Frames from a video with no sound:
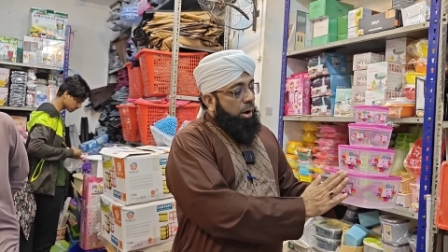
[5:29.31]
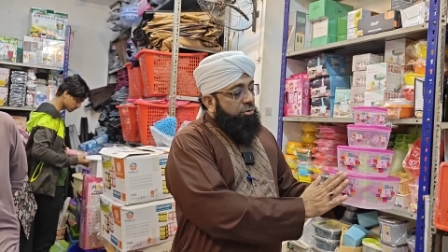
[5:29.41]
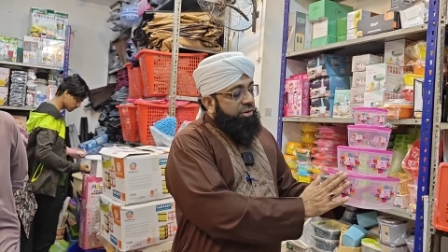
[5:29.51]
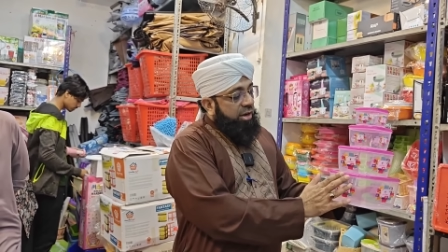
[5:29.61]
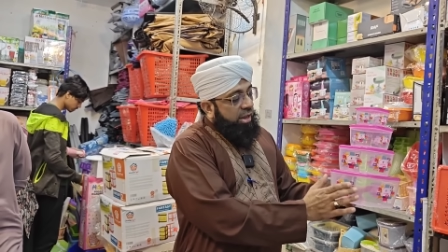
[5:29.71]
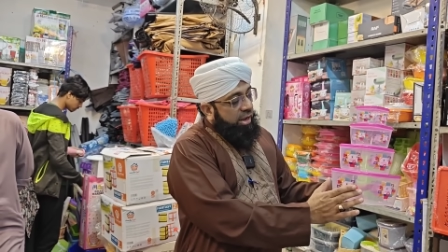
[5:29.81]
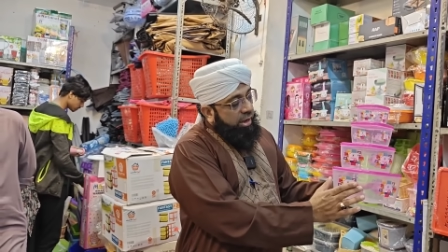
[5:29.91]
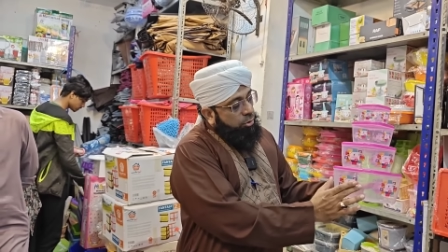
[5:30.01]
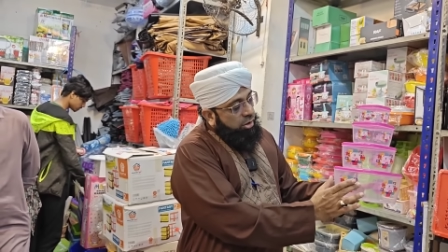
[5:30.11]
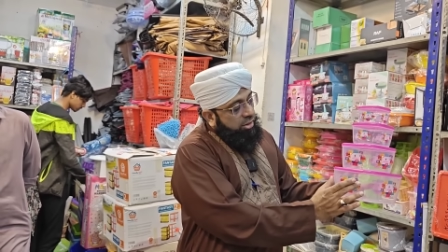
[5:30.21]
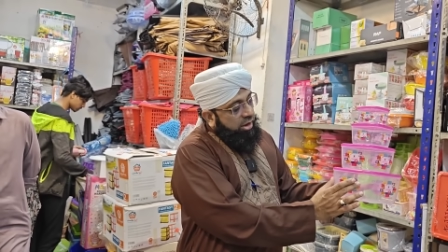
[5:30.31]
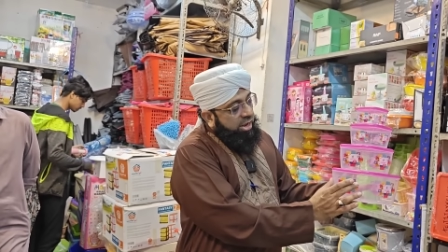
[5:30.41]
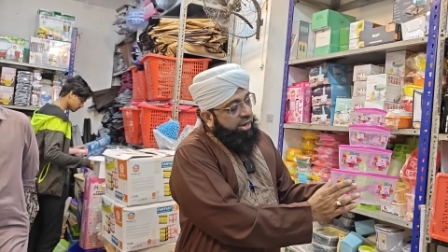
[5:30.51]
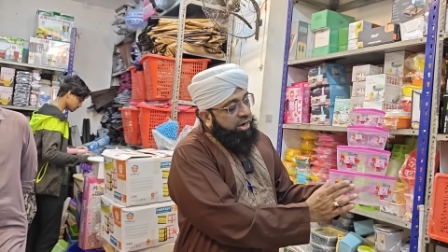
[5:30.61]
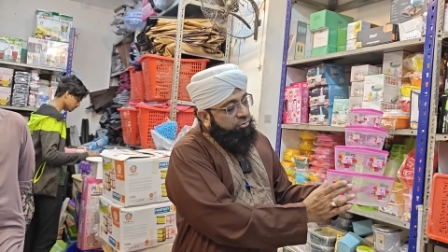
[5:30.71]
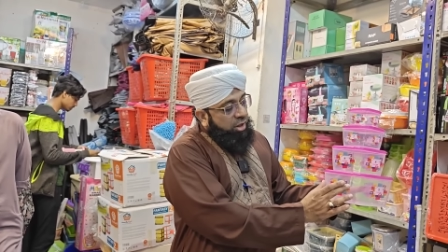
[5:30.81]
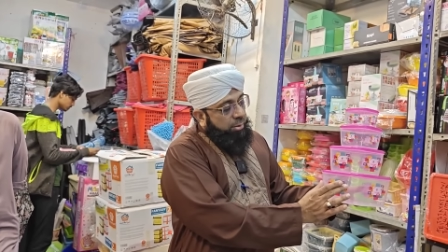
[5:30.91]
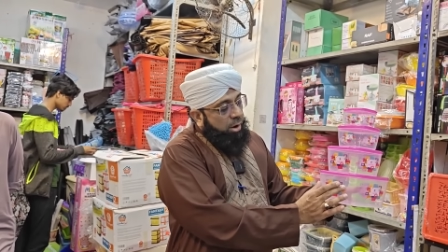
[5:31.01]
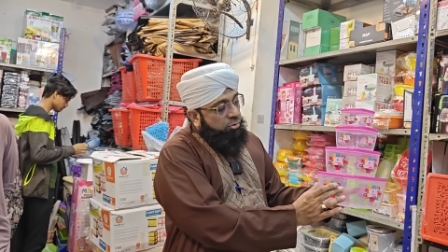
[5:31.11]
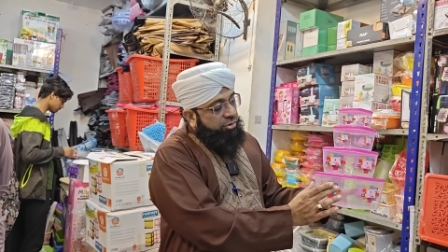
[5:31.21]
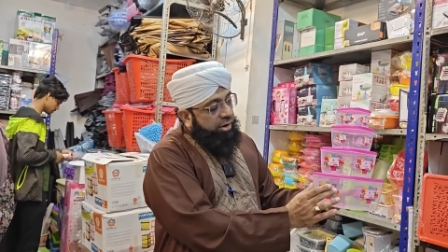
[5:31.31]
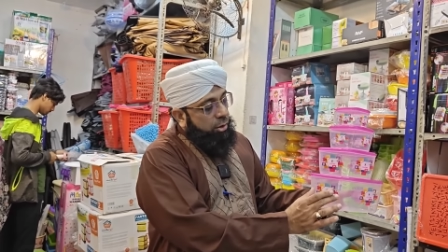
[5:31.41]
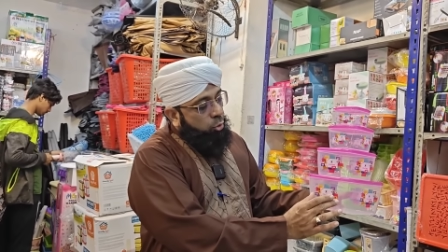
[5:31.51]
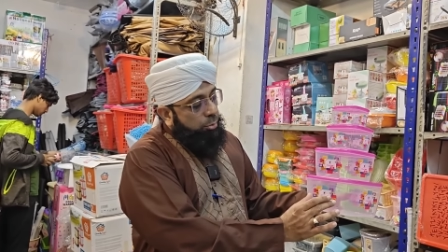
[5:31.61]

बाउल सेट ले लेंगे तो ये देखें ये लिड्स वाले बाउल सेट है